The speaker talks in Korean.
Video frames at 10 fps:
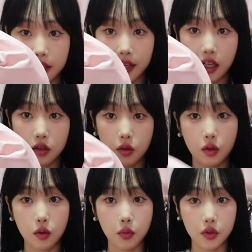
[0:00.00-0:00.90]
얘가
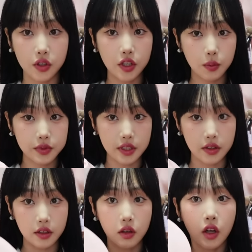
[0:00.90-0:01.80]
더 뭐 귀엽지
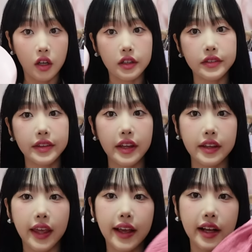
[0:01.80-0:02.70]
않나요? 근데
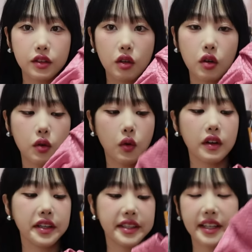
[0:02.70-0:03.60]
얘가 더
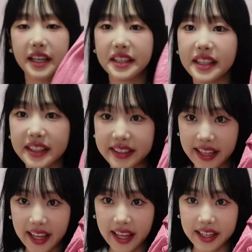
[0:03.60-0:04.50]
퀄리티가 있기는
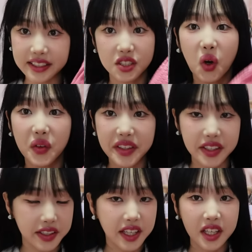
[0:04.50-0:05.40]
해. 근데
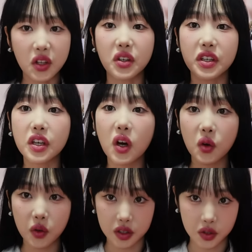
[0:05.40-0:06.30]
저는 더
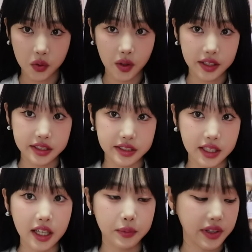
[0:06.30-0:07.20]
귀여운 걸 선호하는
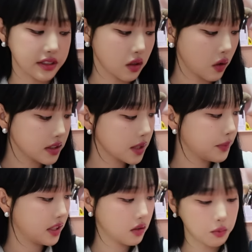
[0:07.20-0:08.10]
사람이라서
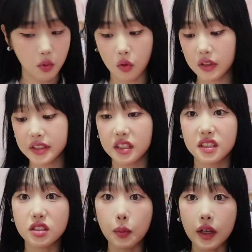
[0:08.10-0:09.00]
어차피 이거 뭐 퀄리티
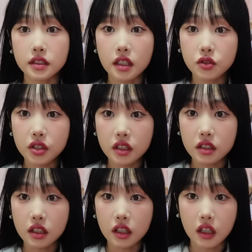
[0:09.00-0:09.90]
있어 봤자
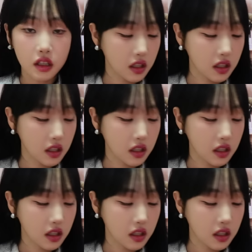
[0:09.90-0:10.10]
쉬인이잖아.